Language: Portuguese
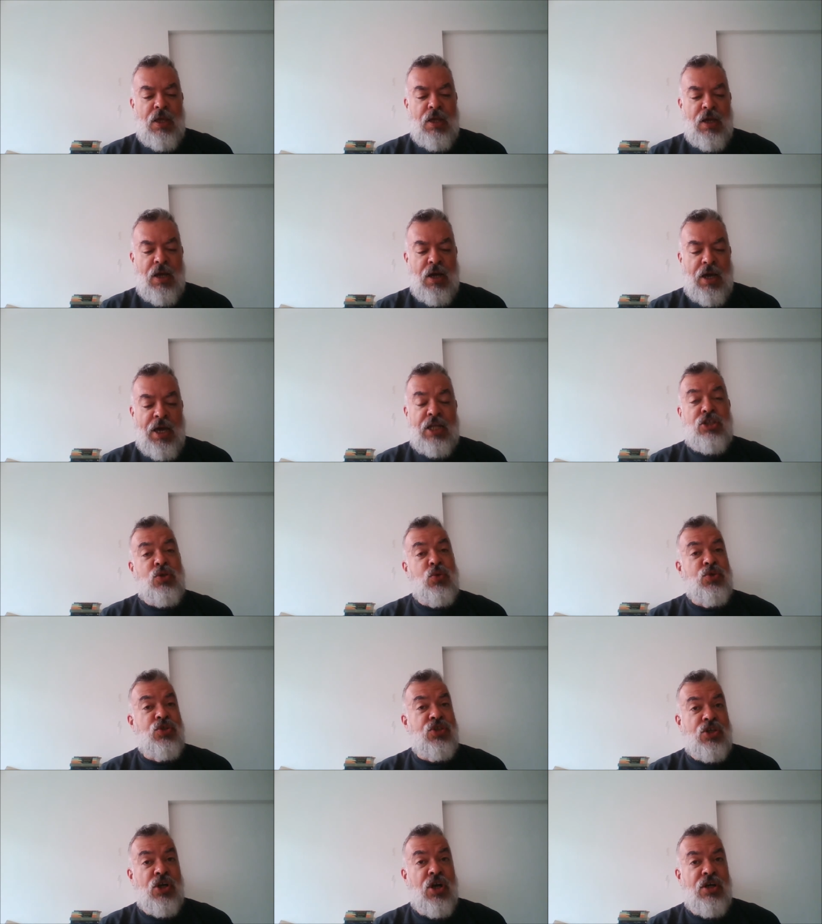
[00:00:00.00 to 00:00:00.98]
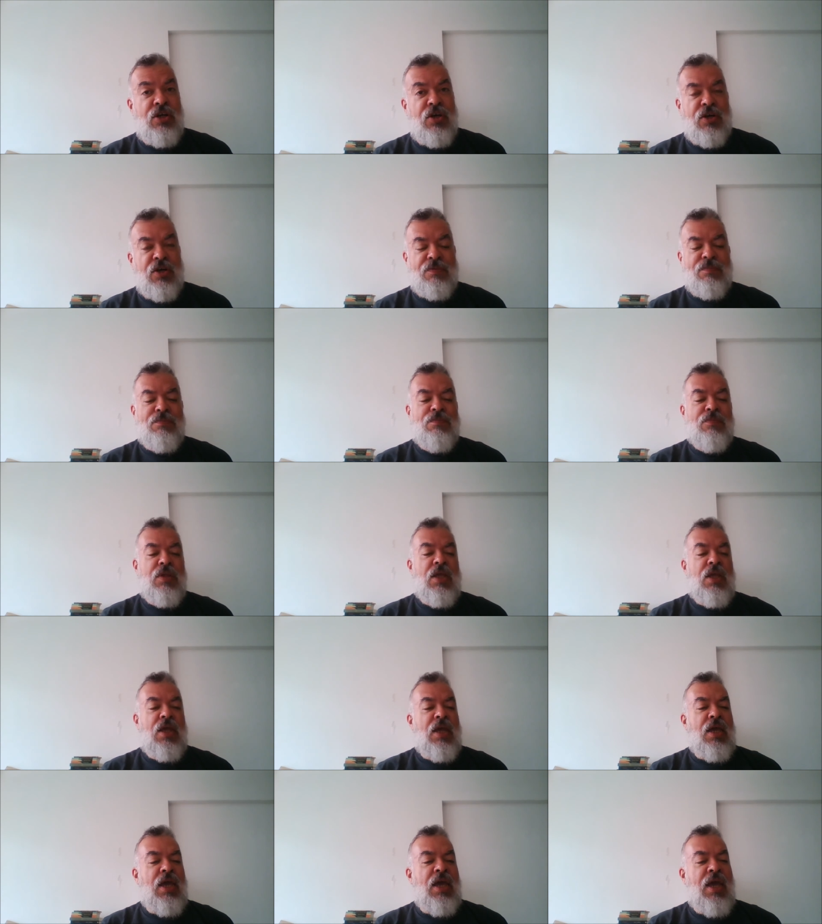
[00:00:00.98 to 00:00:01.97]
É, Éticos Turner
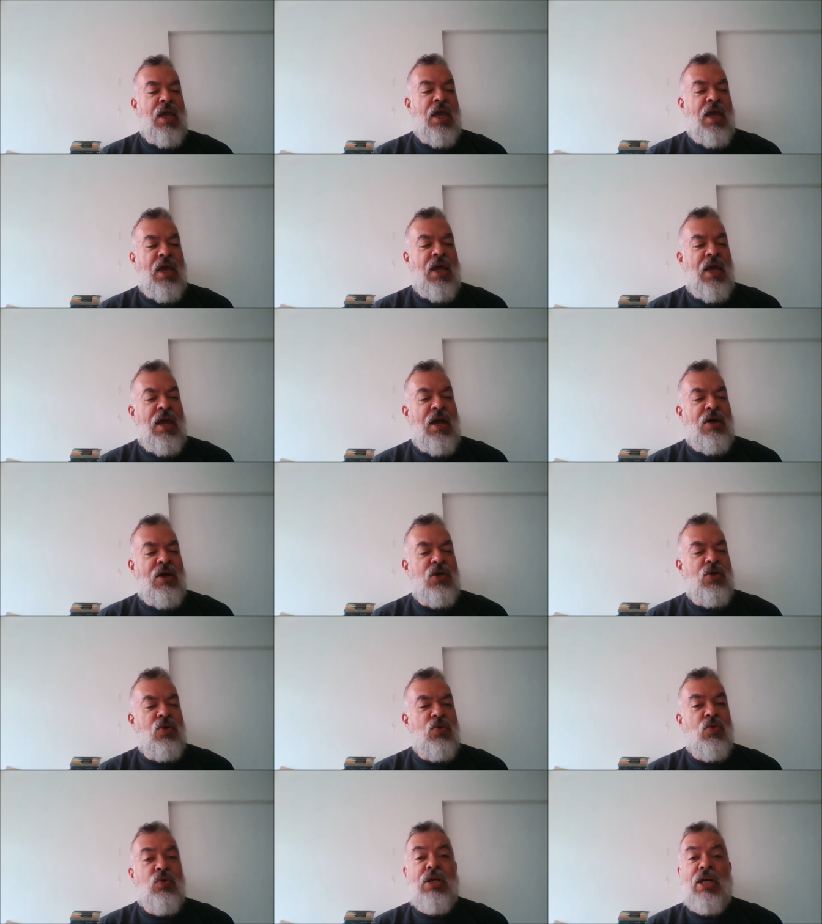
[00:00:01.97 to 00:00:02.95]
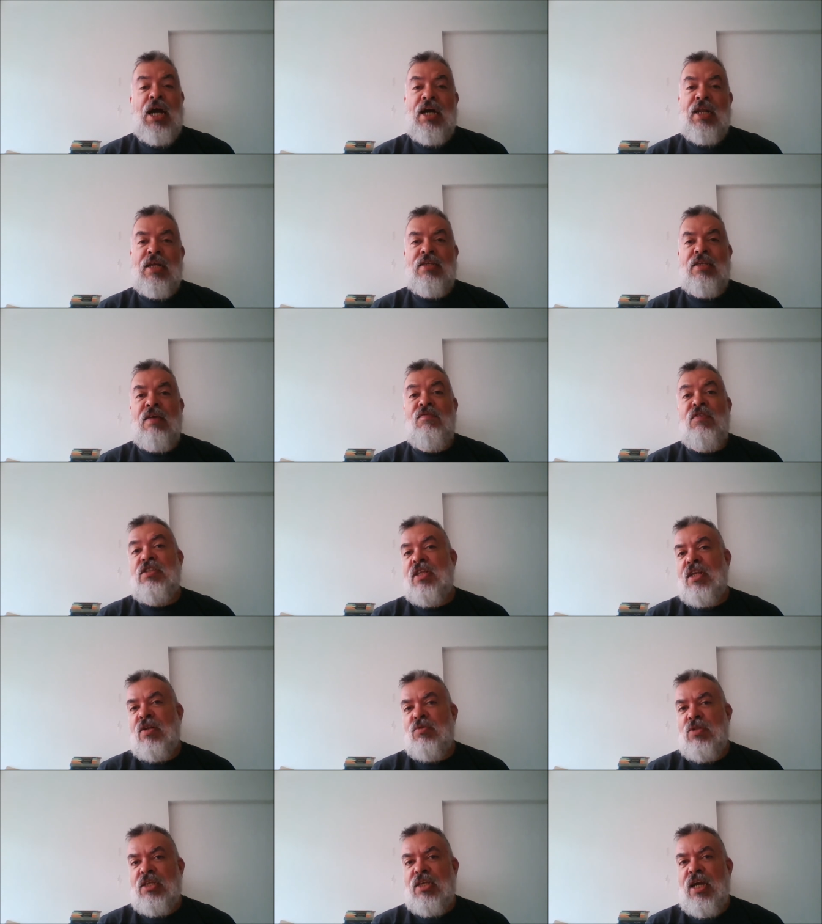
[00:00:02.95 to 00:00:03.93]
é um cara que é
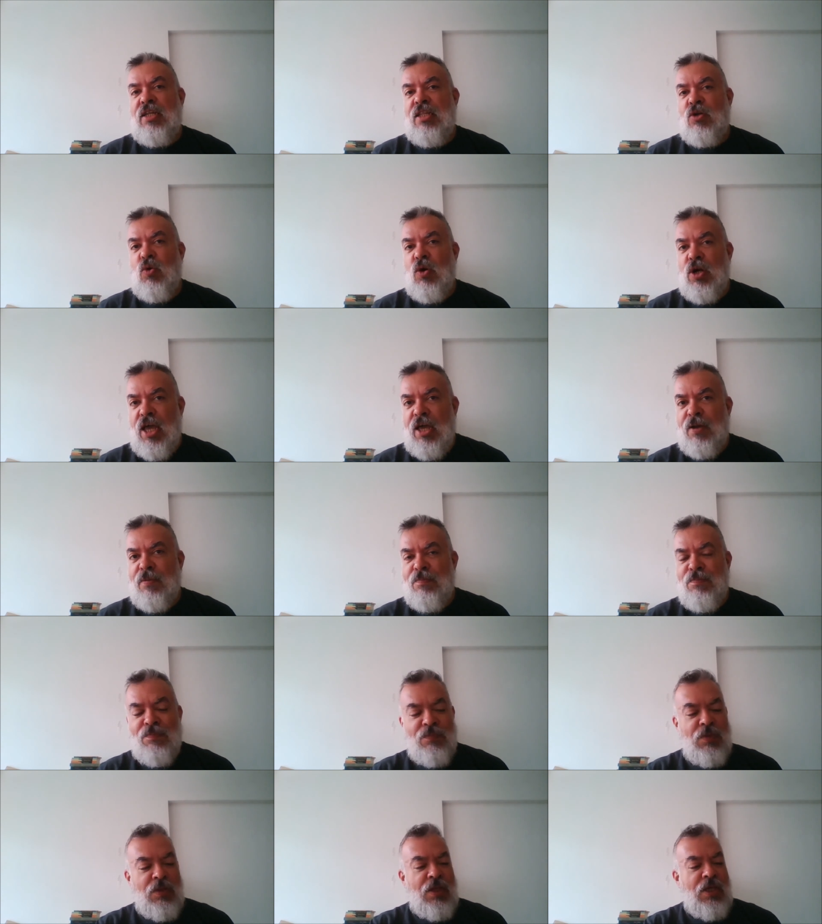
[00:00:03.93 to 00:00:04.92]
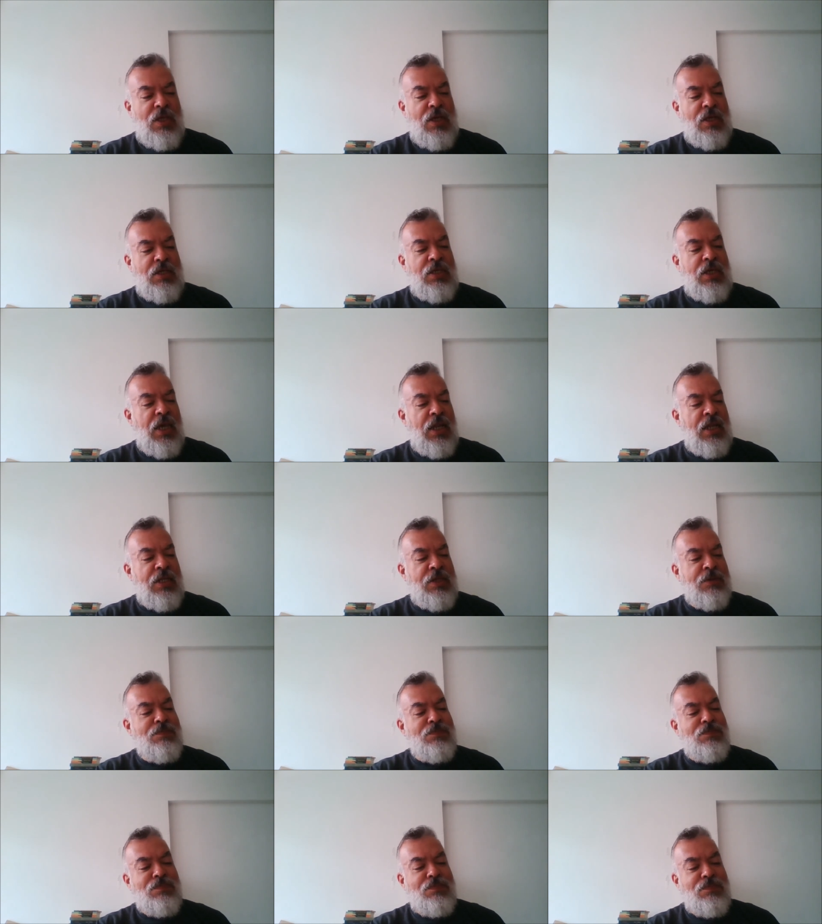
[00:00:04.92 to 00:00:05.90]
veterano da Guerra da Coreia. E
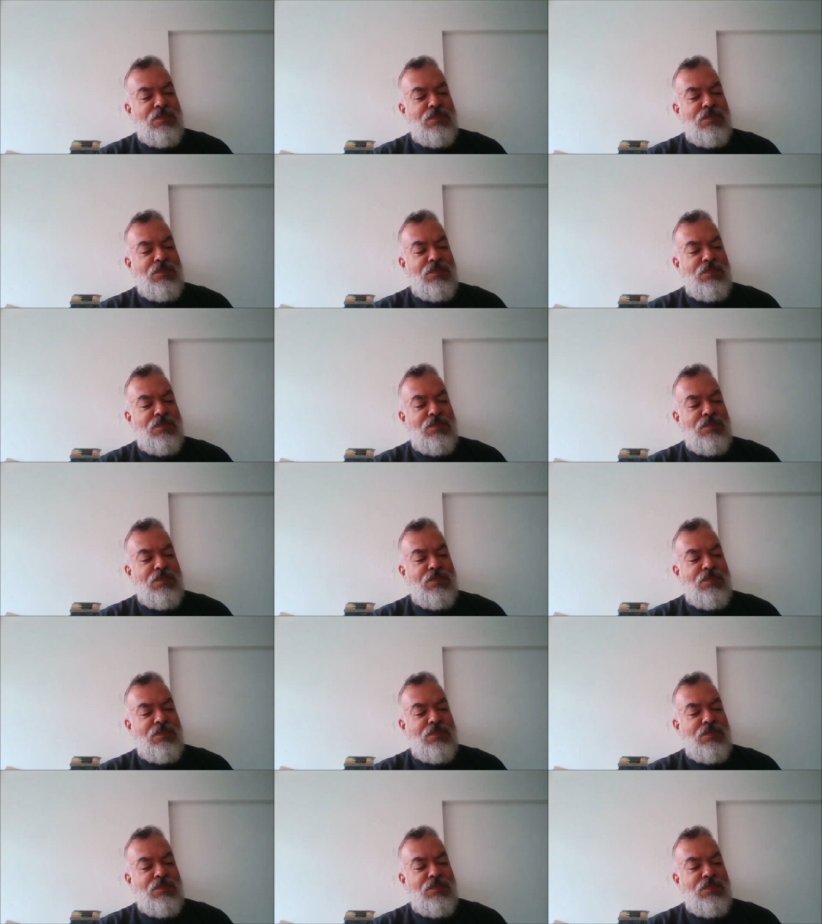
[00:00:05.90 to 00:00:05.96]
ele